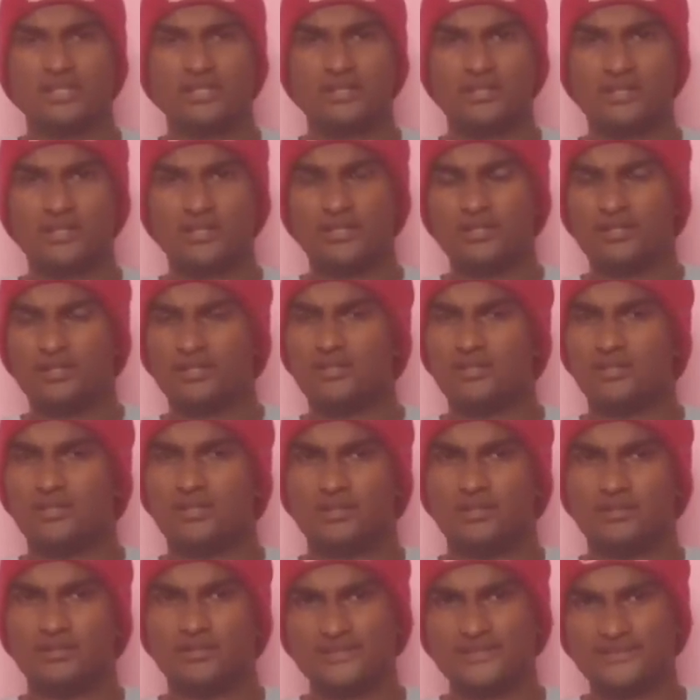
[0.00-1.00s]
டீல
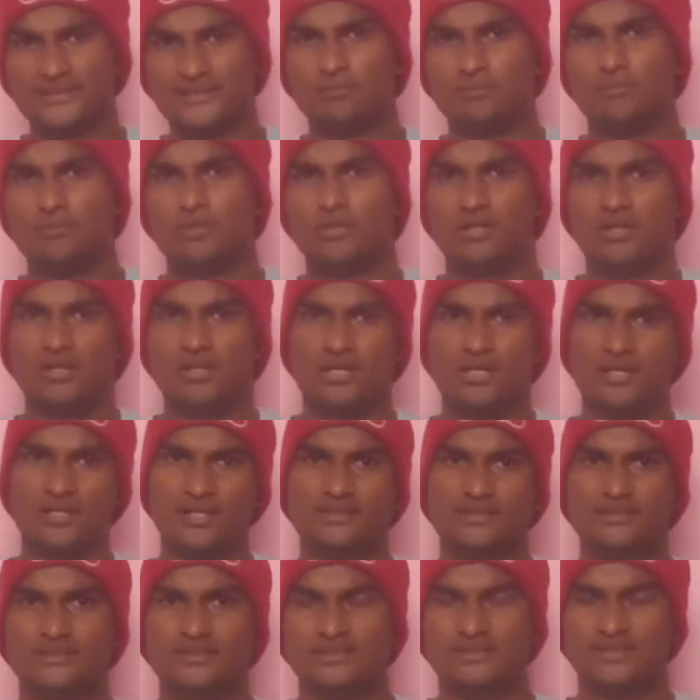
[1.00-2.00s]
டிசம்பர்
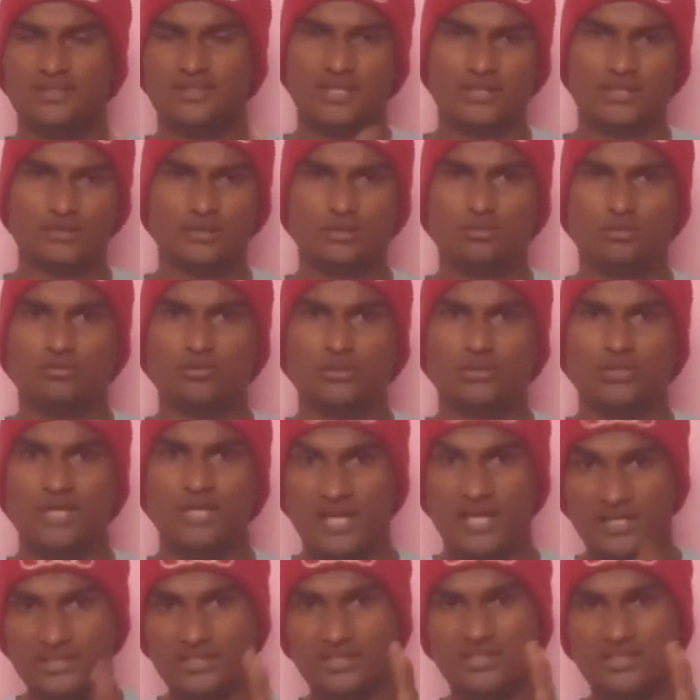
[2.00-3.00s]
ஆகஸ்ட் இல்லை அக்டோபர்
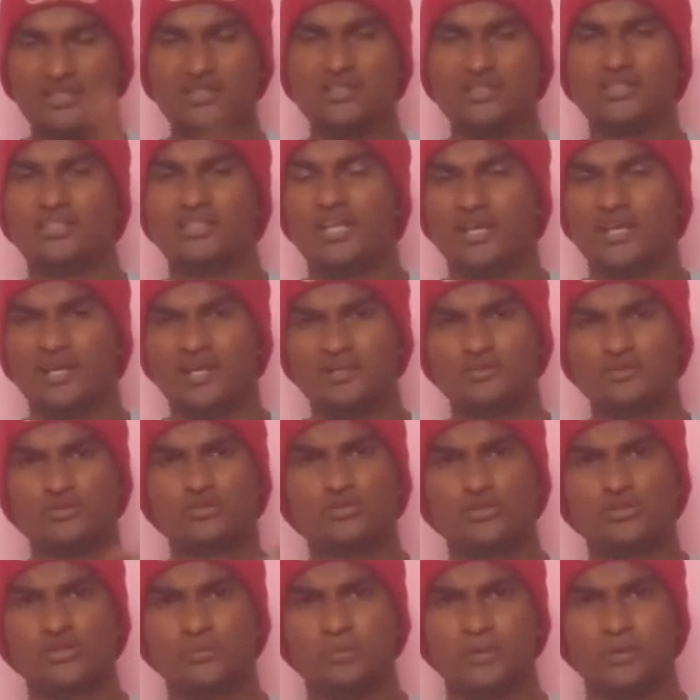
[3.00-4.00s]
அதுலேருந்து நிறையா
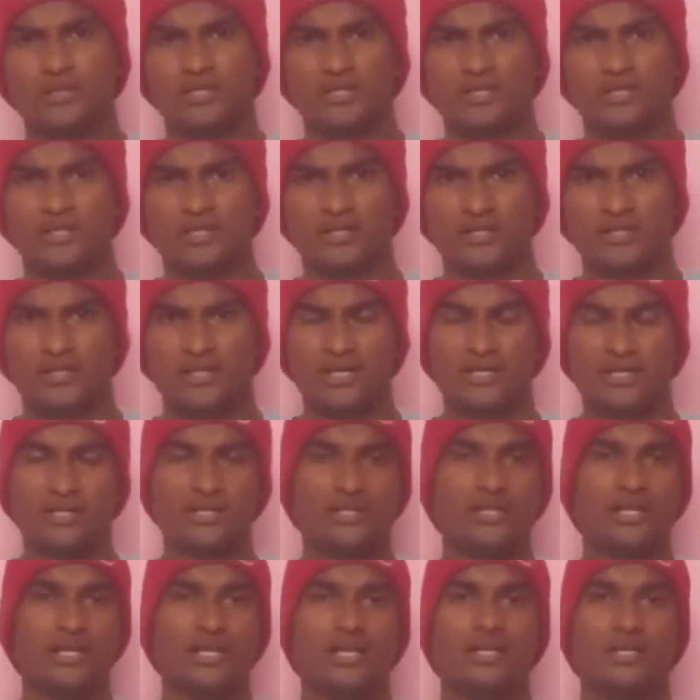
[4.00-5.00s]
சூசைட் பண்ணியிருக்காங்க அது
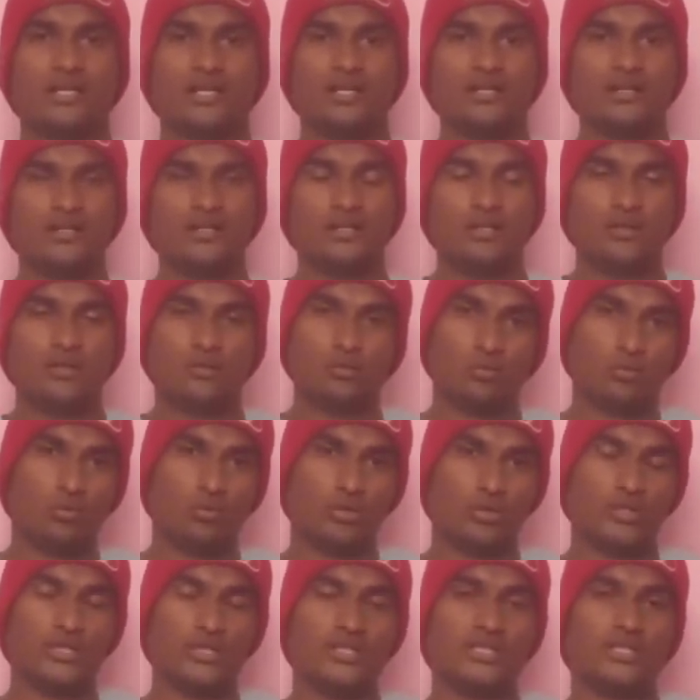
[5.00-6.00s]
ஏன்னா
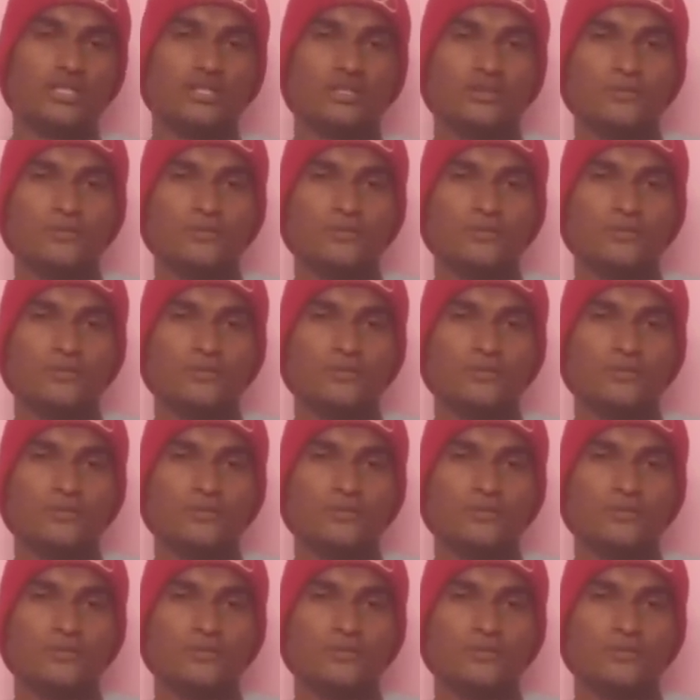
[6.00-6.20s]
ஒன்று